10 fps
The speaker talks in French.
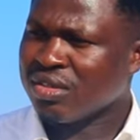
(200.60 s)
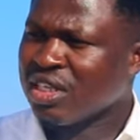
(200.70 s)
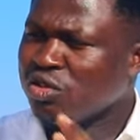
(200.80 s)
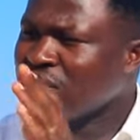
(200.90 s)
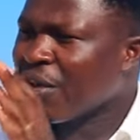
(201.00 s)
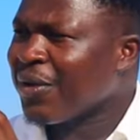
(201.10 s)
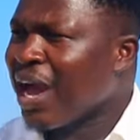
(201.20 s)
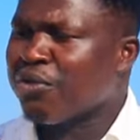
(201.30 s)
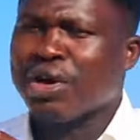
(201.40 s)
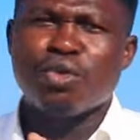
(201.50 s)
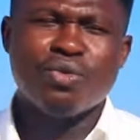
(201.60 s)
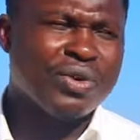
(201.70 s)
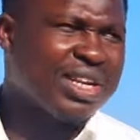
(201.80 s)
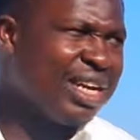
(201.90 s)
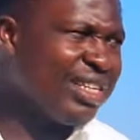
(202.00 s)
si tu t'es fait avoir une
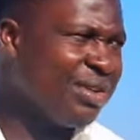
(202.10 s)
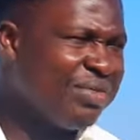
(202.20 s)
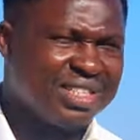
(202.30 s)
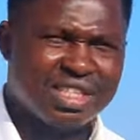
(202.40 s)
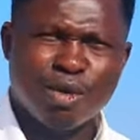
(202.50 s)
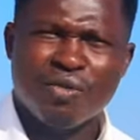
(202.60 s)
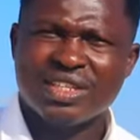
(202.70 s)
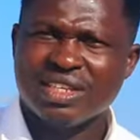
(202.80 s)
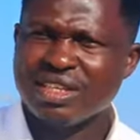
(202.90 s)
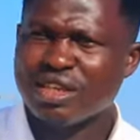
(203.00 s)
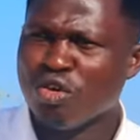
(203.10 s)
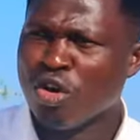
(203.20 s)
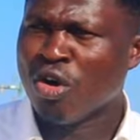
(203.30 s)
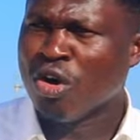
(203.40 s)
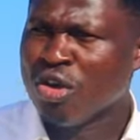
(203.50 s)
fois dans les investissements, on va te dire que
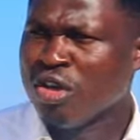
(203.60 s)
non,